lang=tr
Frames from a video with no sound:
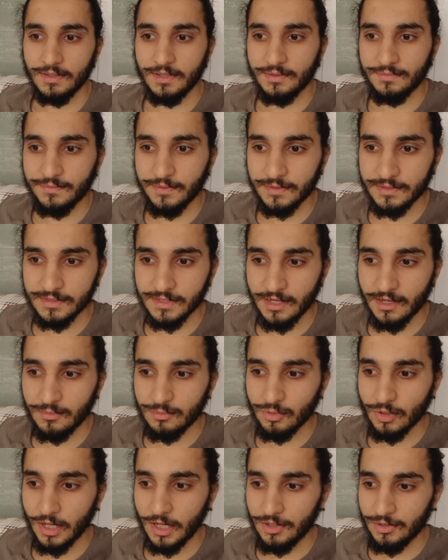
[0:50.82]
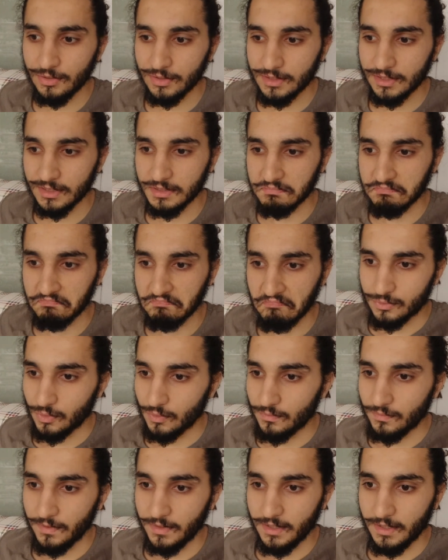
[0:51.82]
o kadar fazla yağmur yağıyor ki.
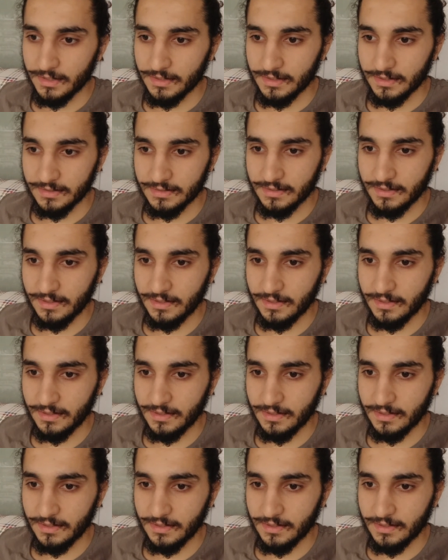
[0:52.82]
Çok felaket.